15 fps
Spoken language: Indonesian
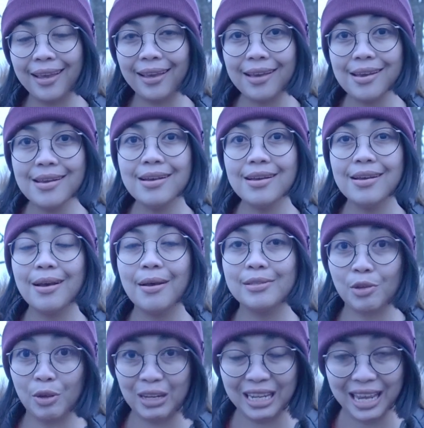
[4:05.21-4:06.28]
ke
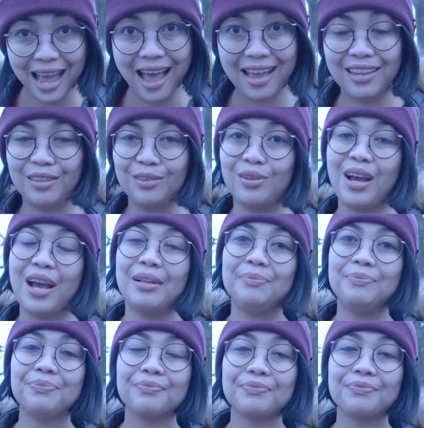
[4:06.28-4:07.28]
Swedia gitu kan